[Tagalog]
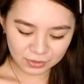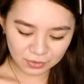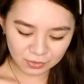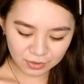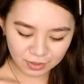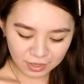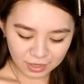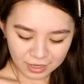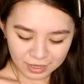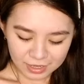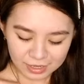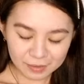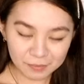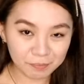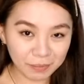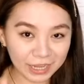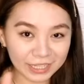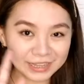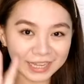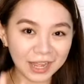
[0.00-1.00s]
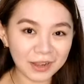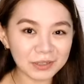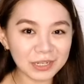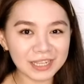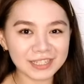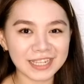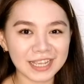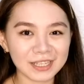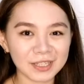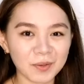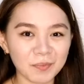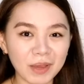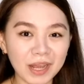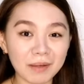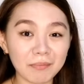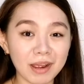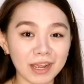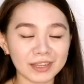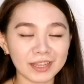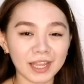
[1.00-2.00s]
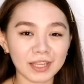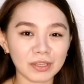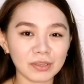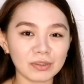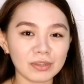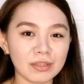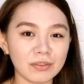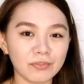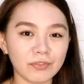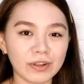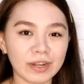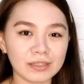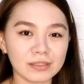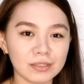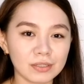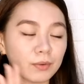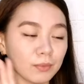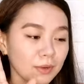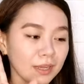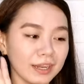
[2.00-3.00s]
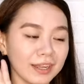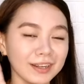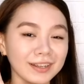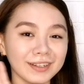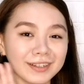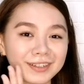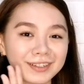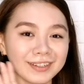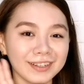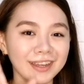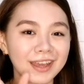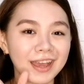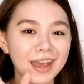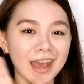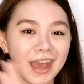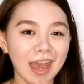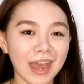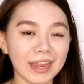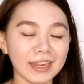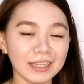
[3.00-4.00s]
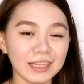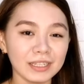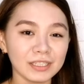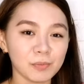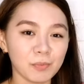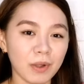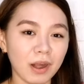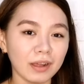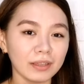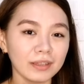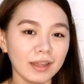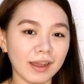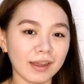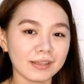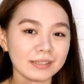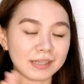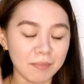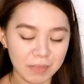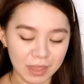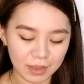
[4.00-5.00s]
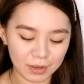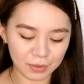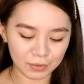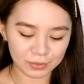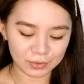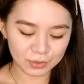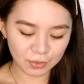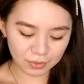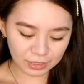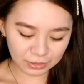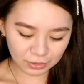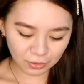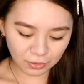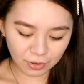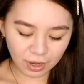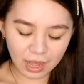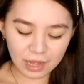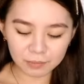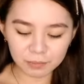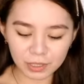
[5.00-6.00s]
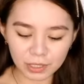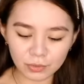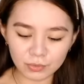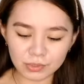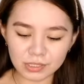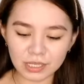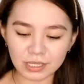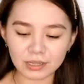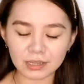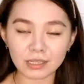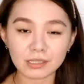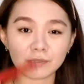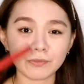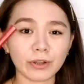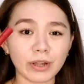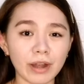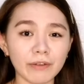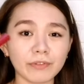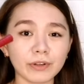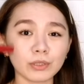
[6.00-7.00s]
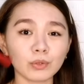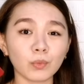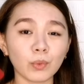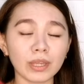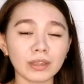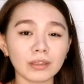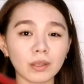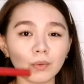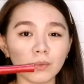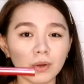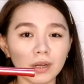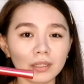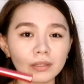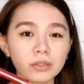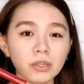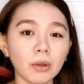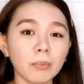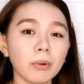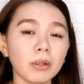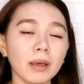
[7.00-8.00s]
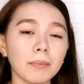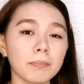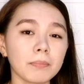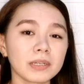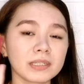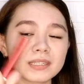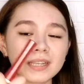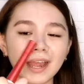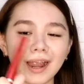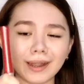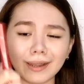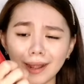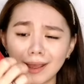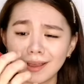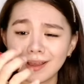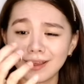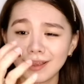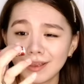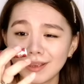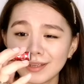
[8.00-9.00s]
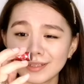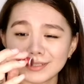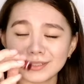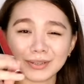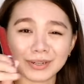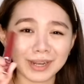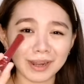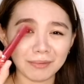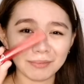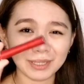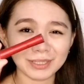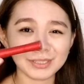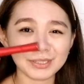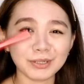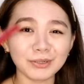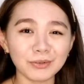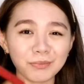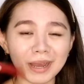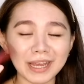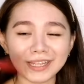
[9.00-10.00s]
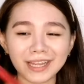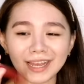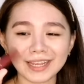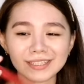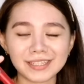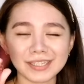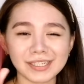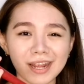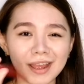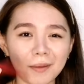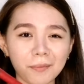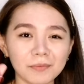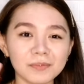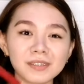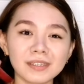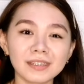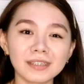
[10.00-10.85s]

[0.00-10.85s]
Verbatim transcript: So, pakita ko lang sa inyo para makita niyo yung difference. Walang eyelash product sa meron. So, ito, I'll be using this Forever 21 Double Up Mascara. Sorry, oh, medyo luma na kasi siya.